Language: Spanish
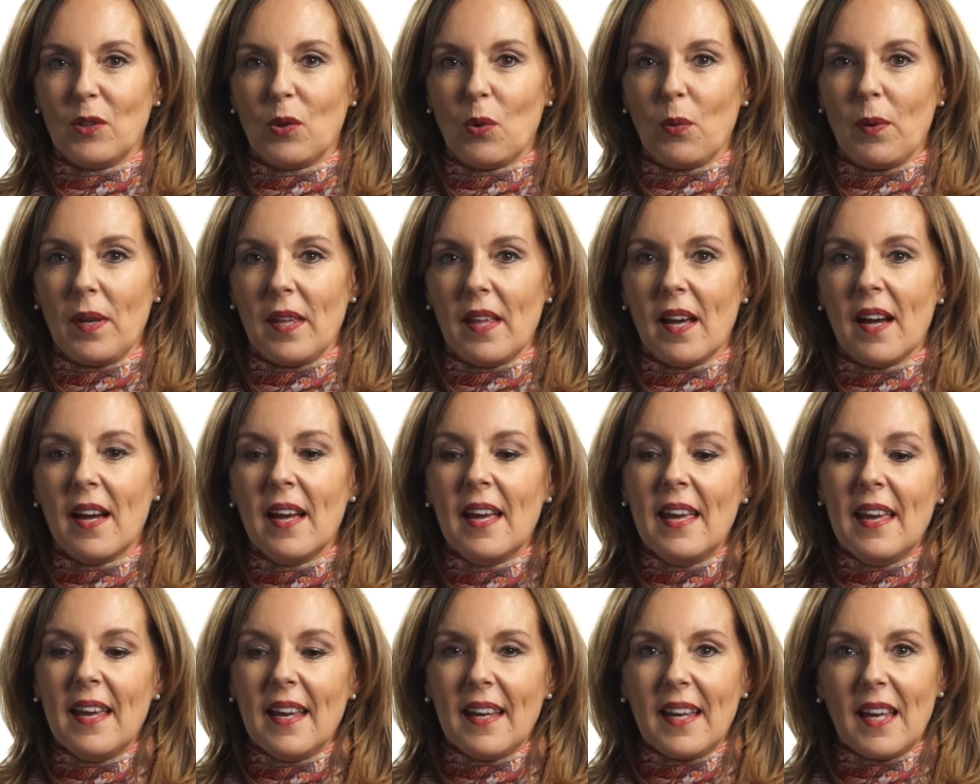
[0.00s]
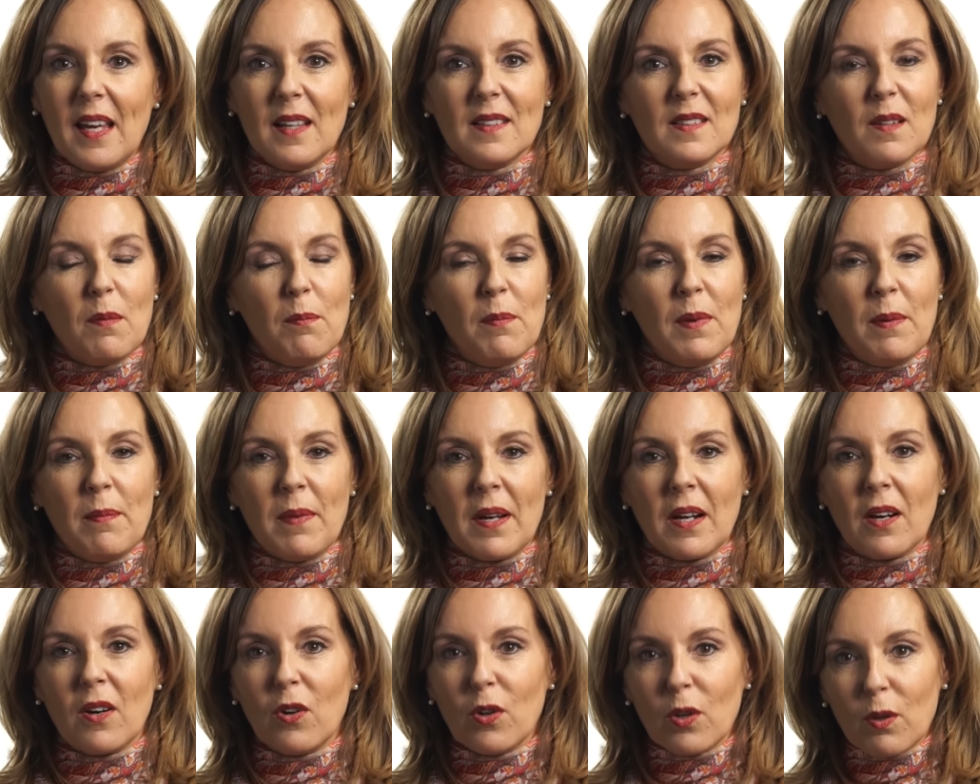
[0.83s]
tu vida, que es mi
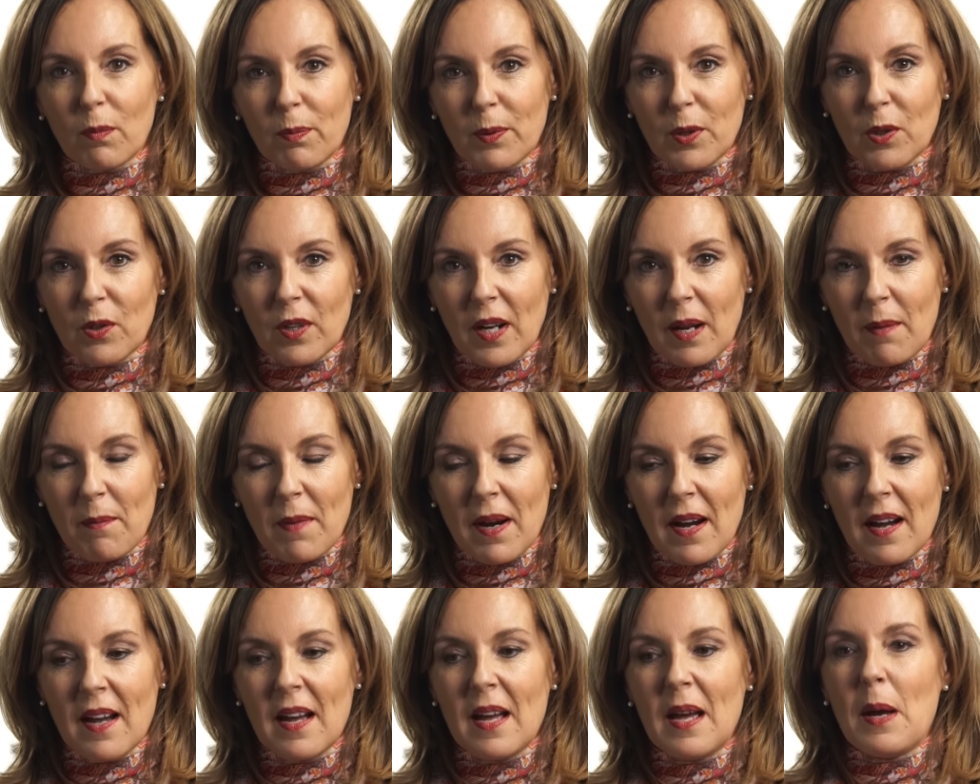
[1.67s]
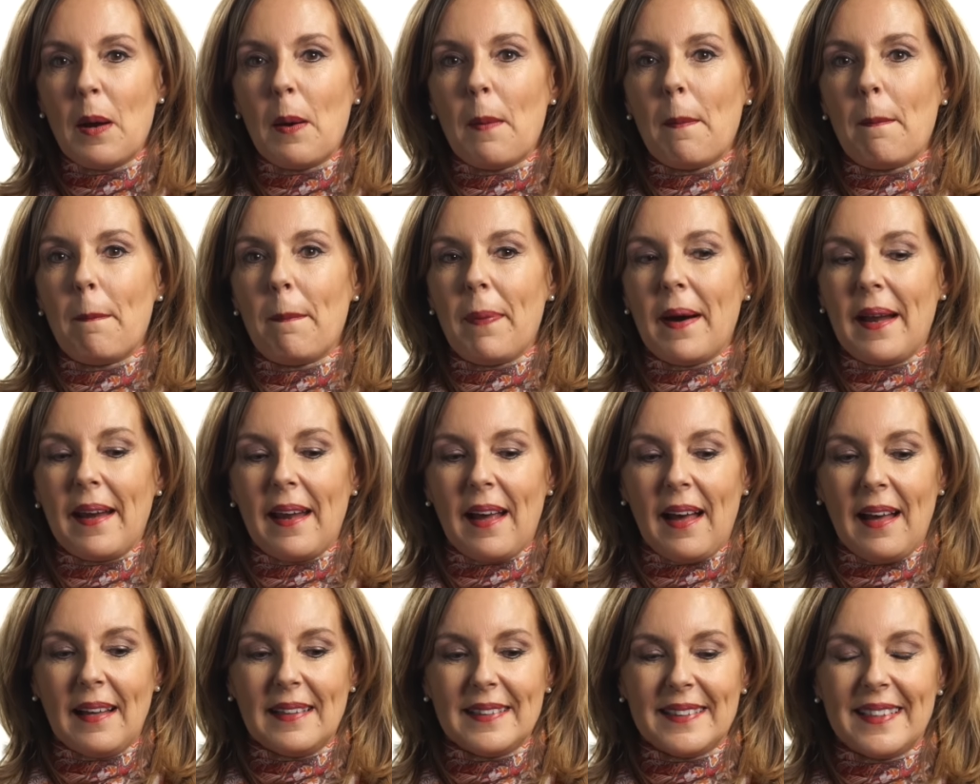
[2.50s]
mejor programa
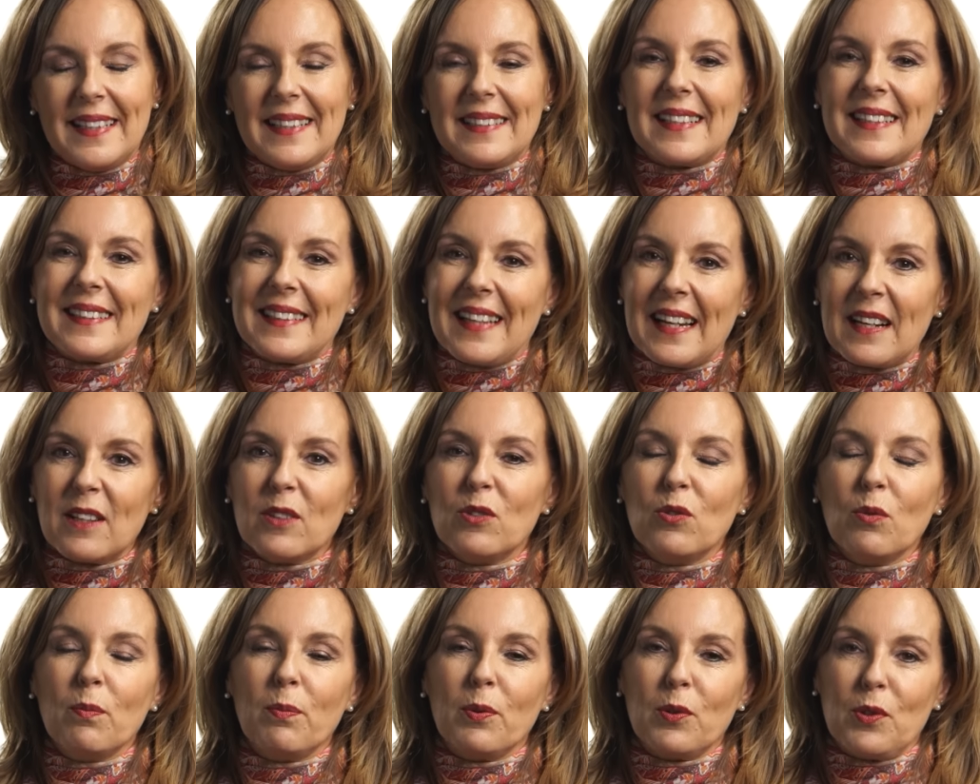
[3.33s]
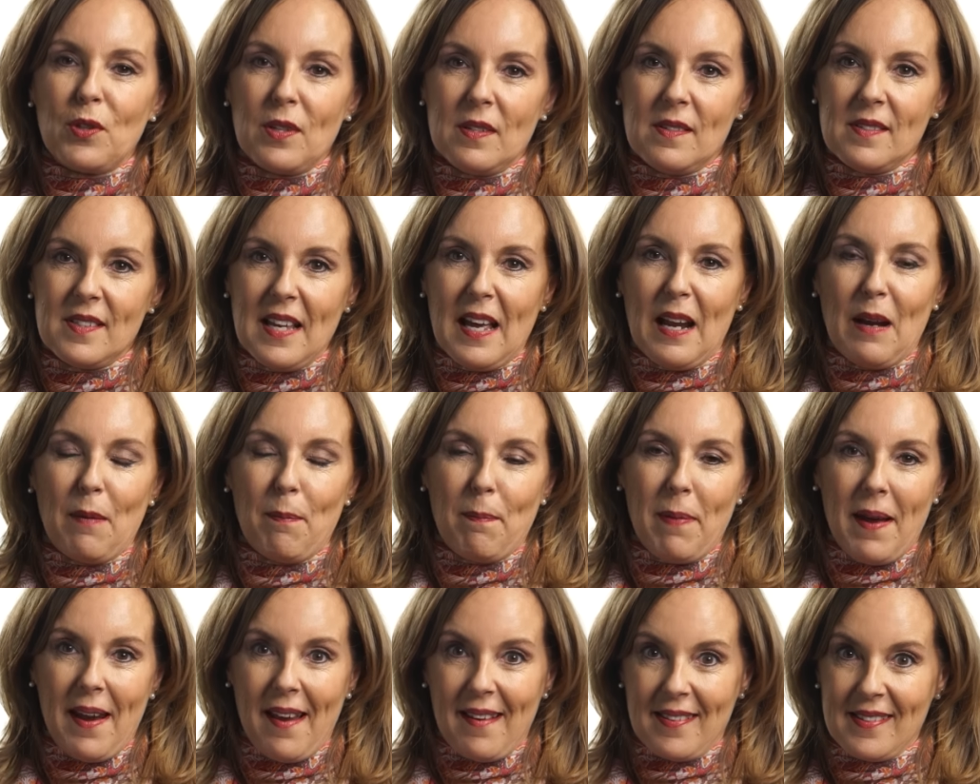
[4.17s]
para desatar tu potencial,
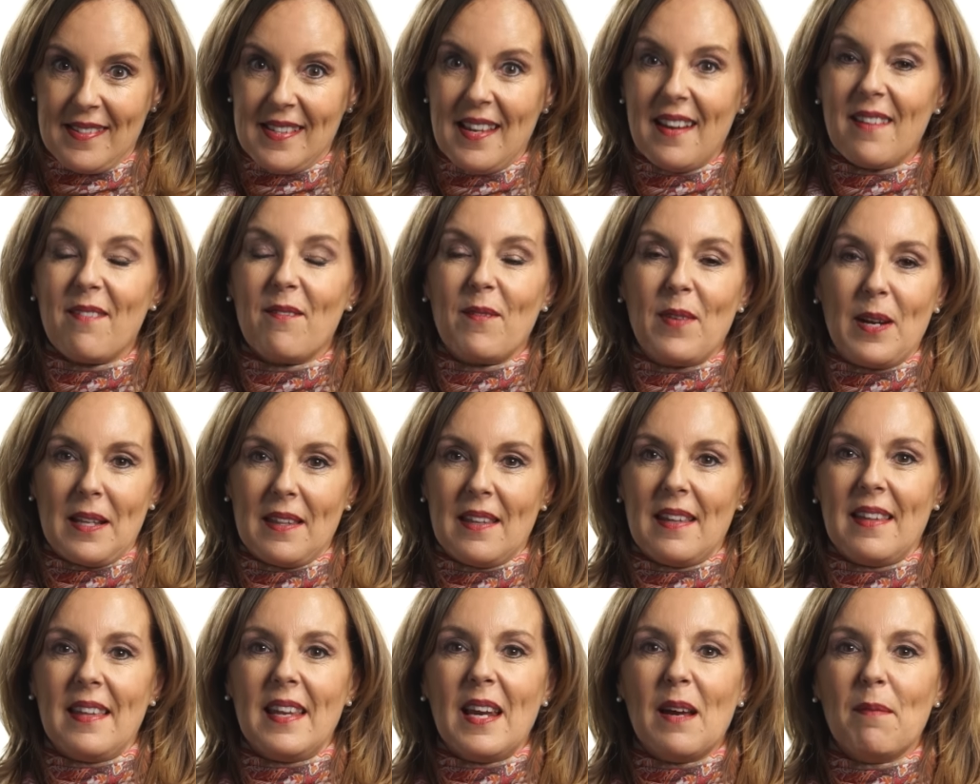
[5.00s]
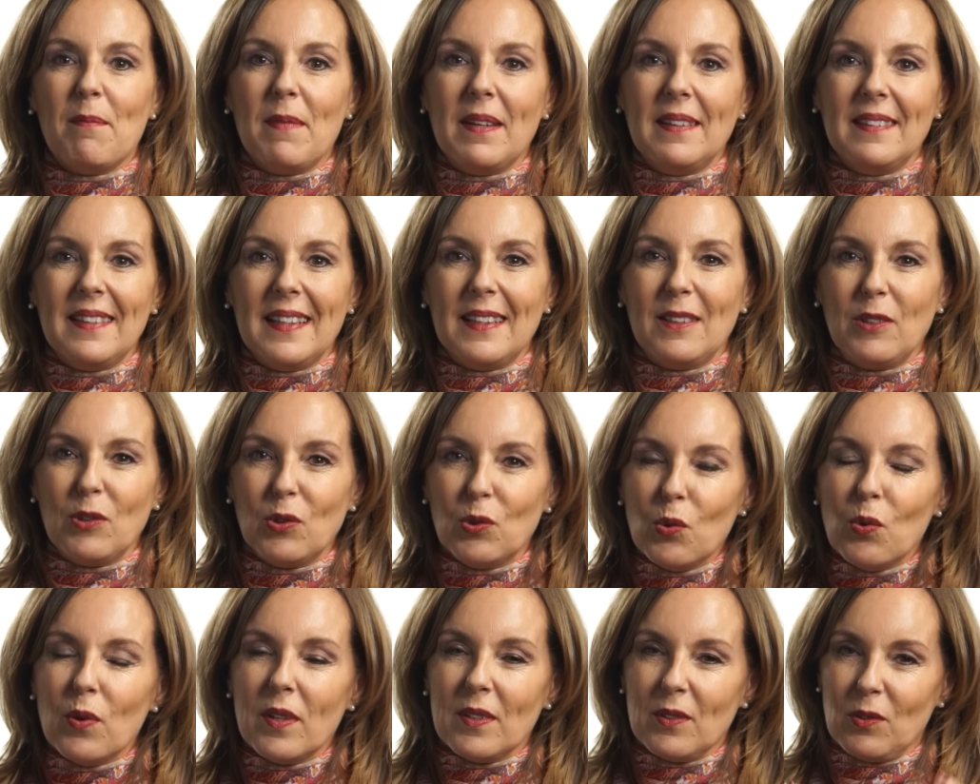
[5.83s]
para ser verdaderamente
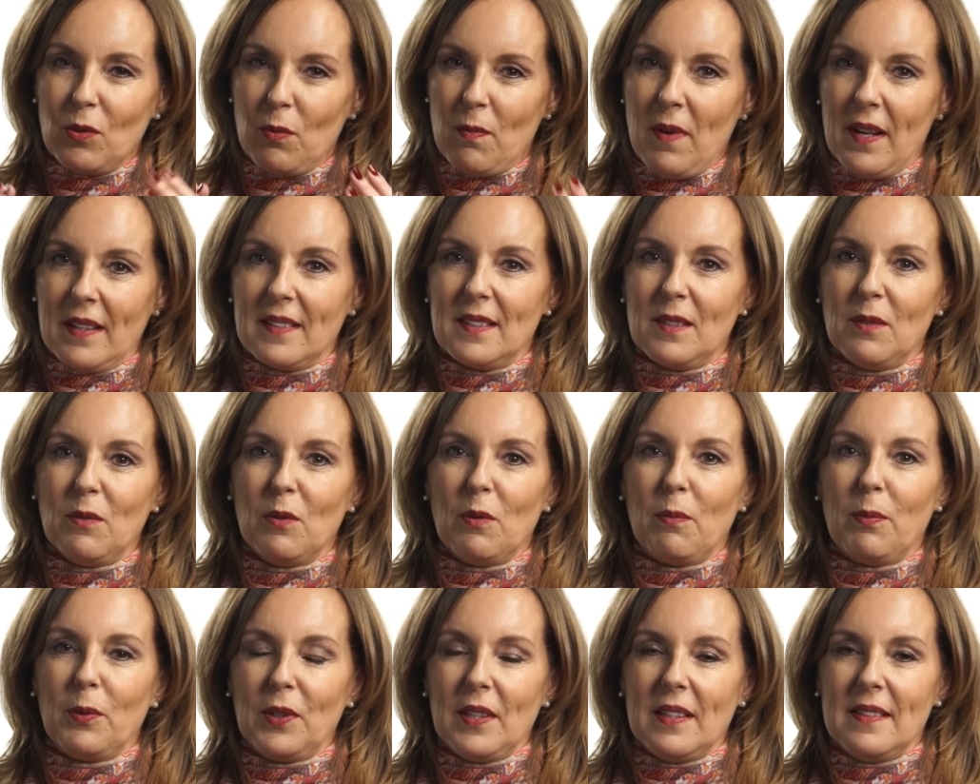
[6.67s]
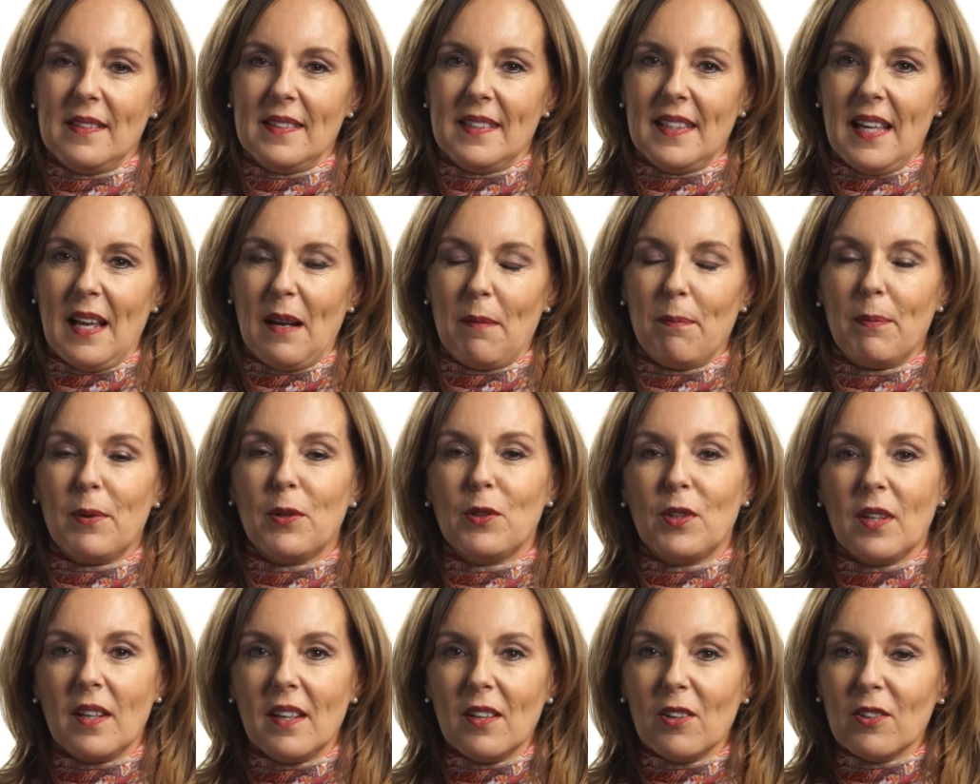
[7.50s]
tú en tu máximo potencial.
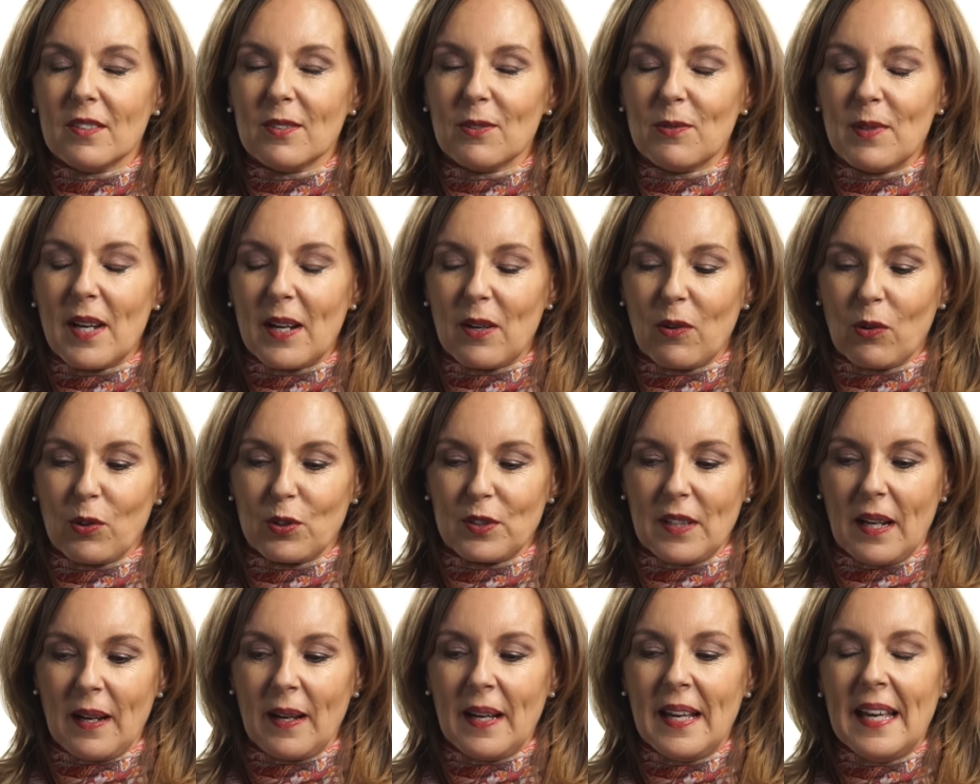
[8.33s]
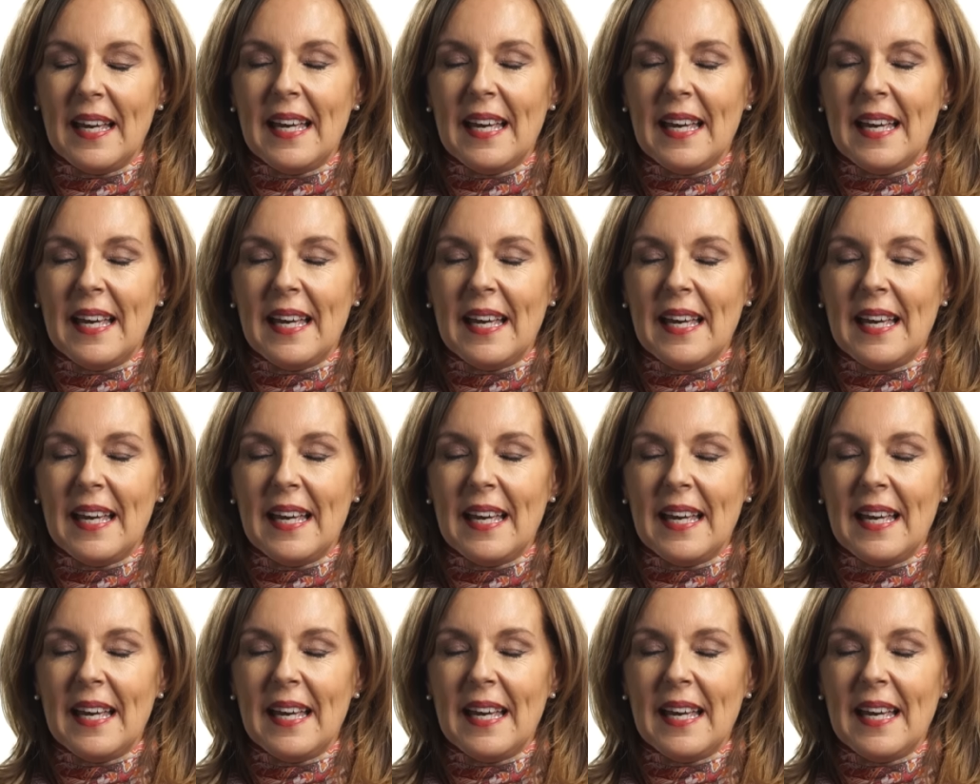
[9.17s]
Pero te quiero decir una cosa,